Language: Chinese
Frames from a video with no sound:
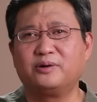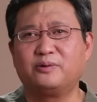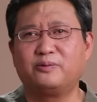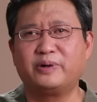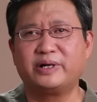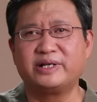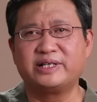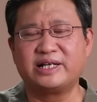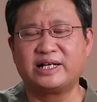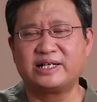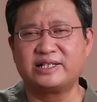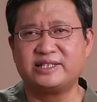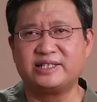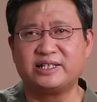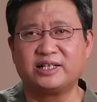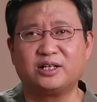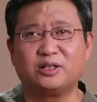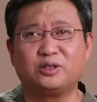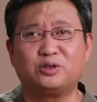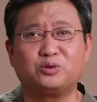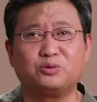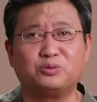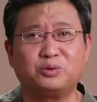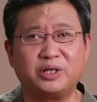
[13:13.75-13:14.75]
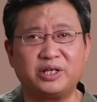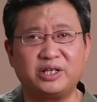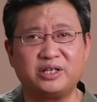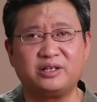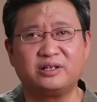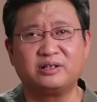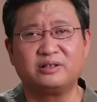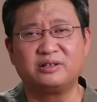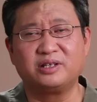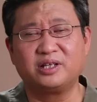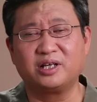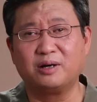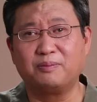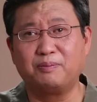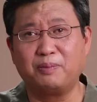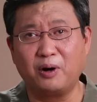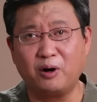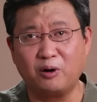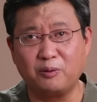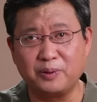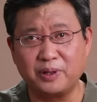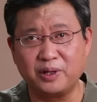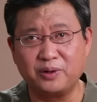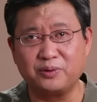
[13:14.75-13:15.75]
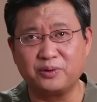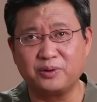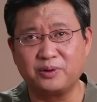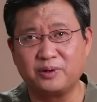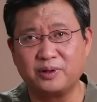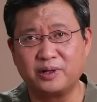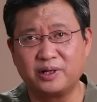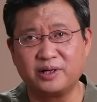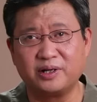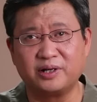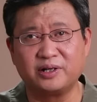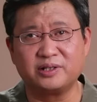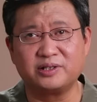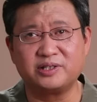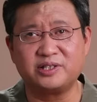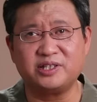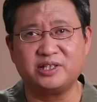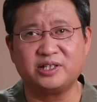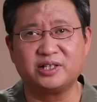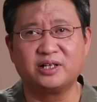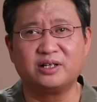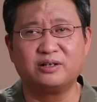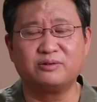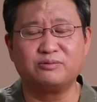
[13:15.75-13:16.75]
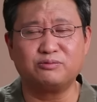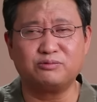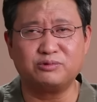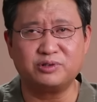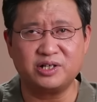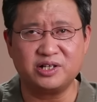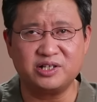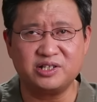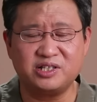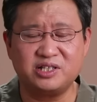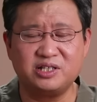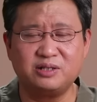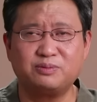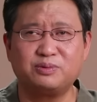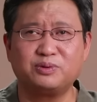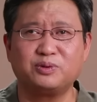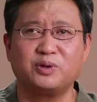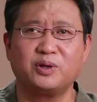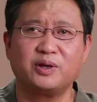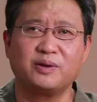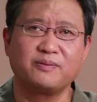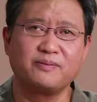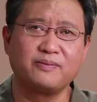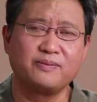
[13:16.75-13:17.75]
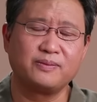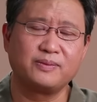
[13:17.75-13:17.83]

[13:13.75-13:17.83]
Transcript: 外加几个独立营、一个炮兵旅 和几个无人机部队，